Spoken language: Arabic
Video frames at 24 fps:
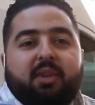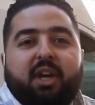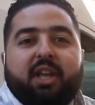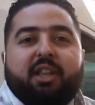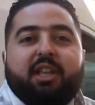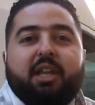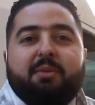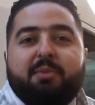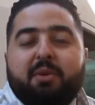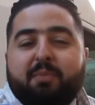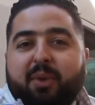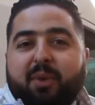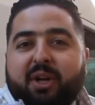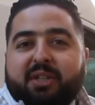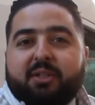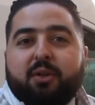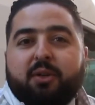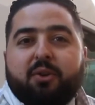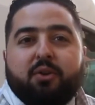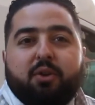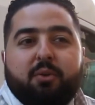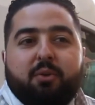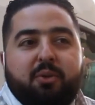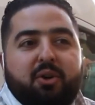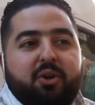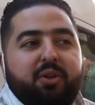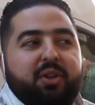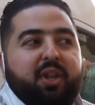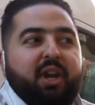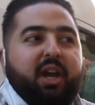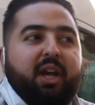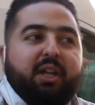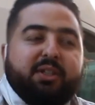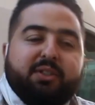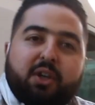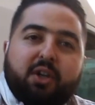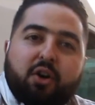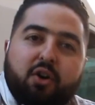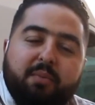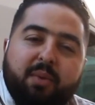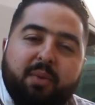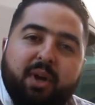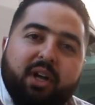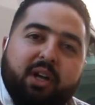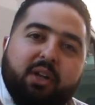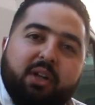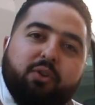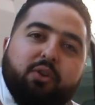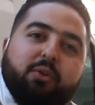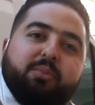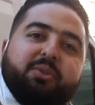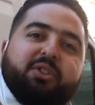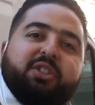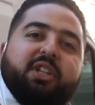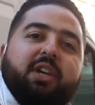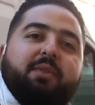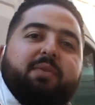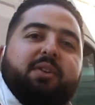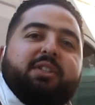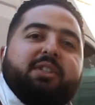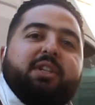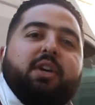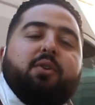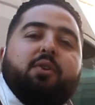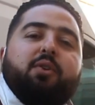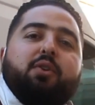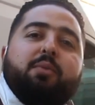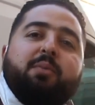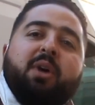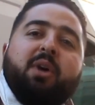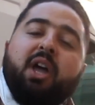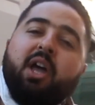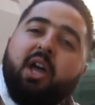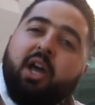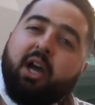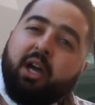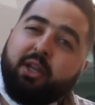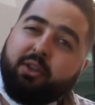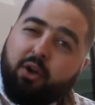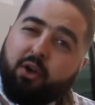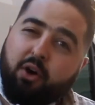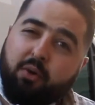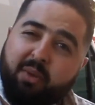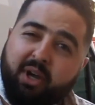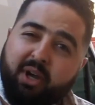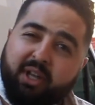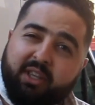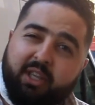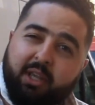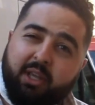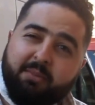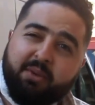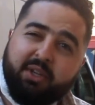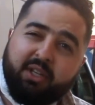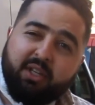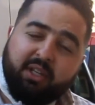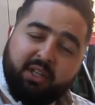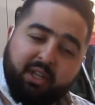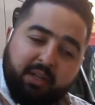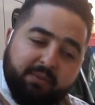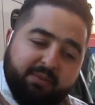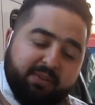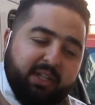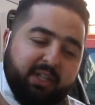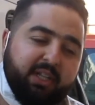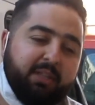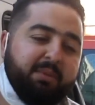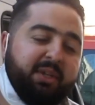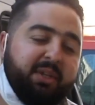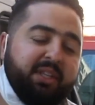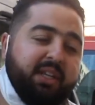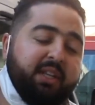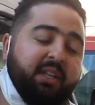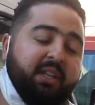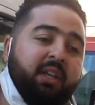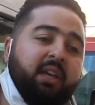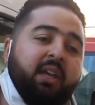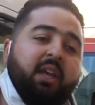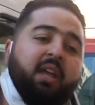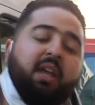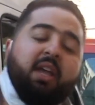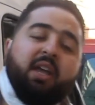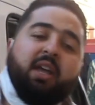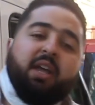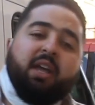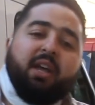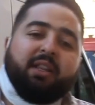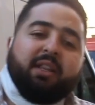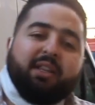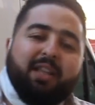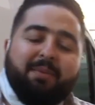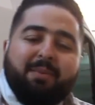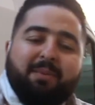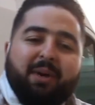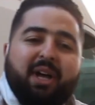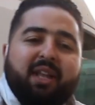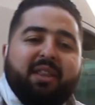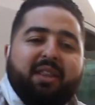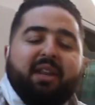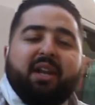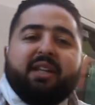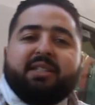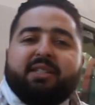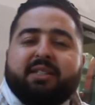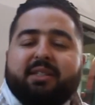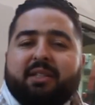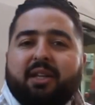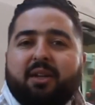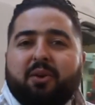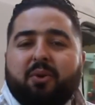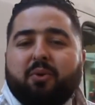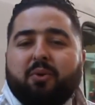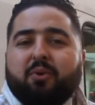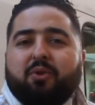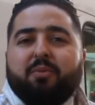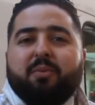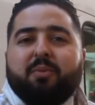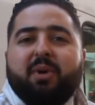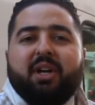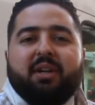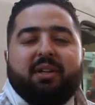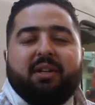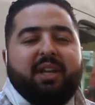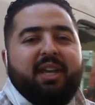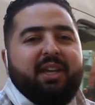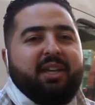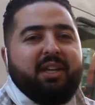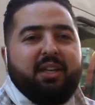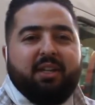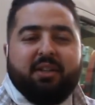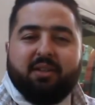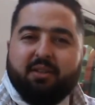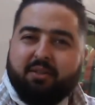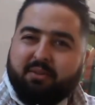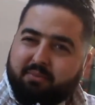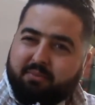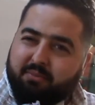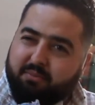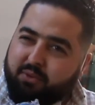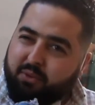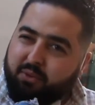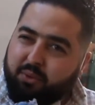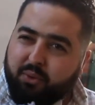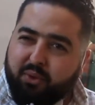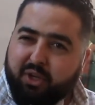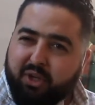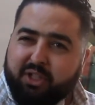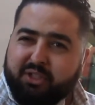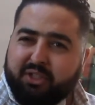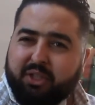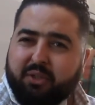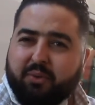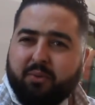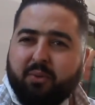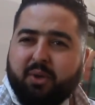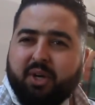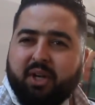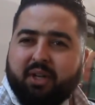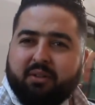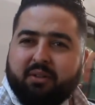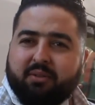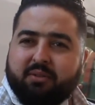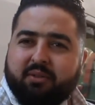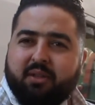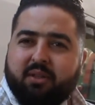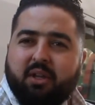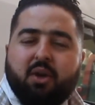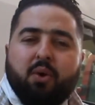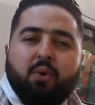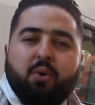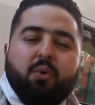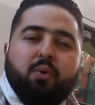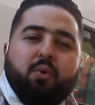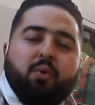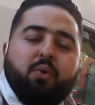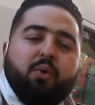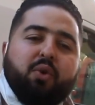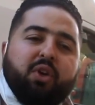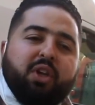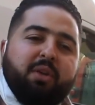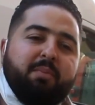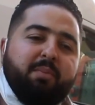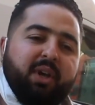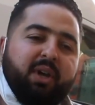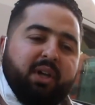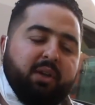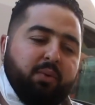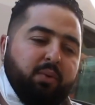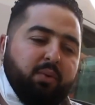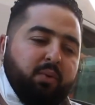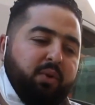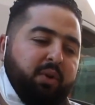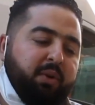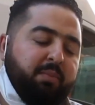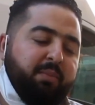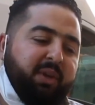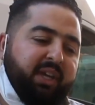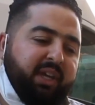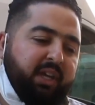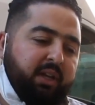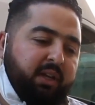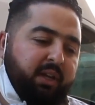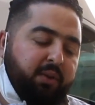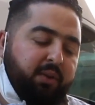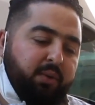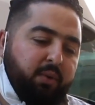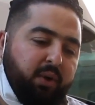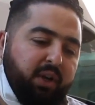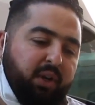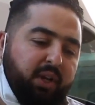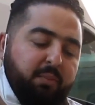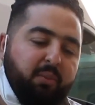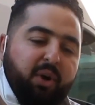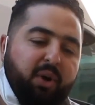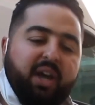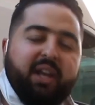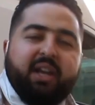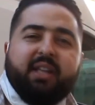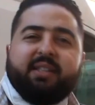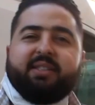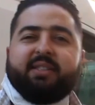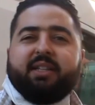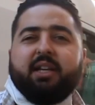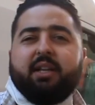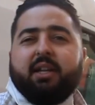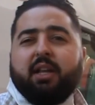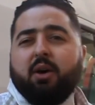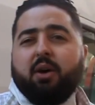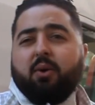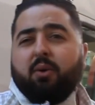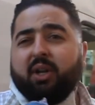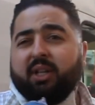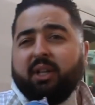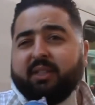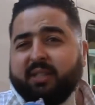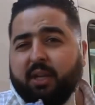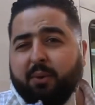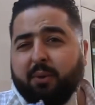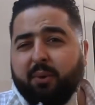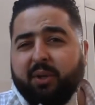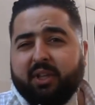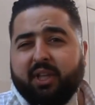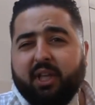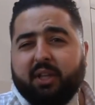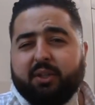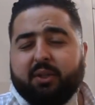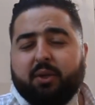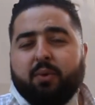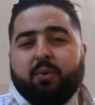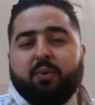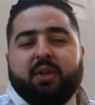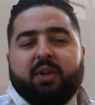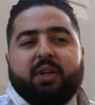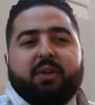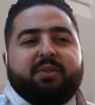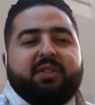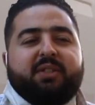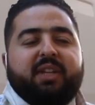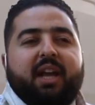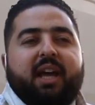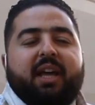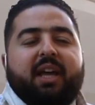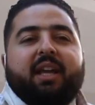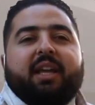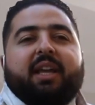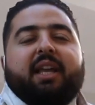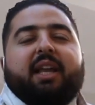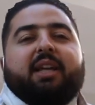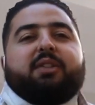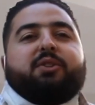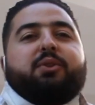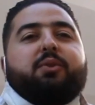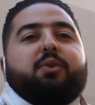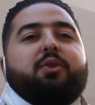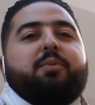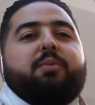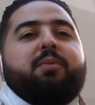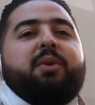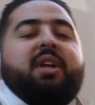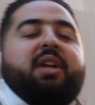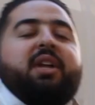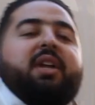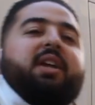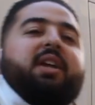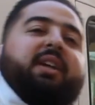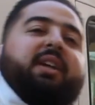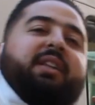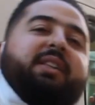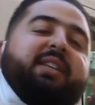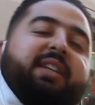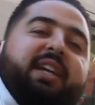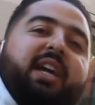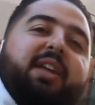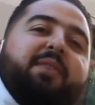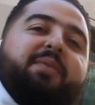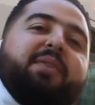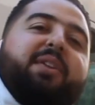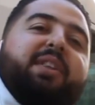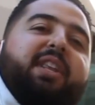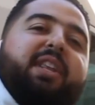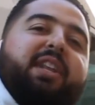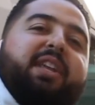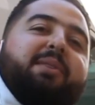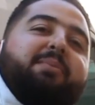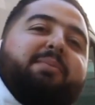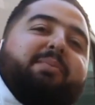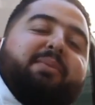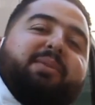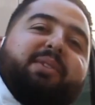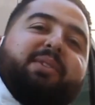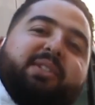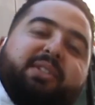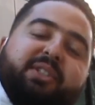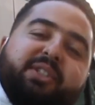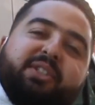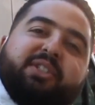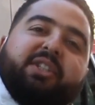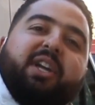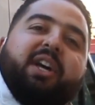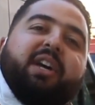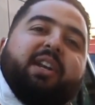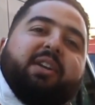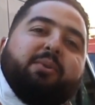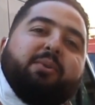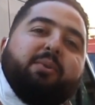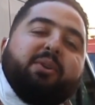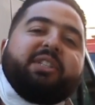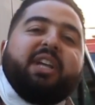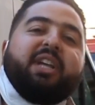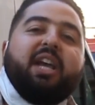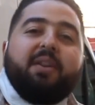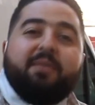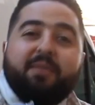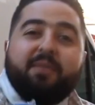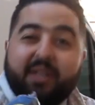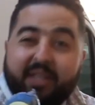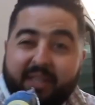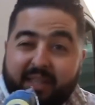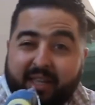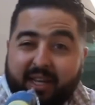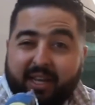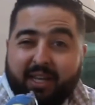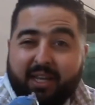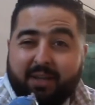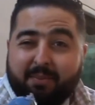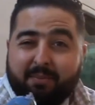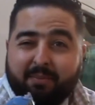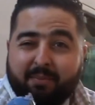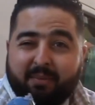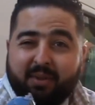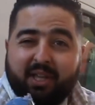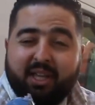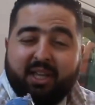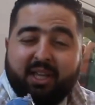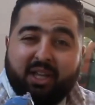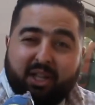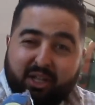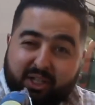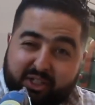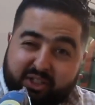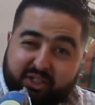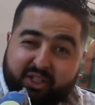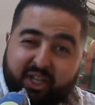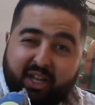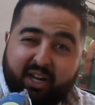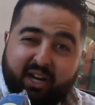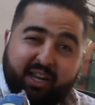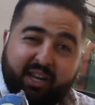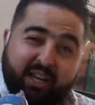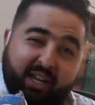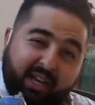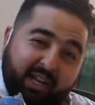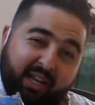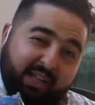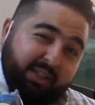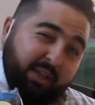خدامين بار تيليكوموند راه حتى هما عندهم الشفر ديالهم حتى هما خدامين نفس الخدمه ديالنا طبعا راسلنا الحكومه لكن دون جدوى وكما كنقولوا ملي كنهضروا على المعاناه ديالنا وعلى التعويضات كيقول لك راه حنا كنعطيكم ديك 2000 درهم للشهر واش 2000 درهم للشهر هي اللي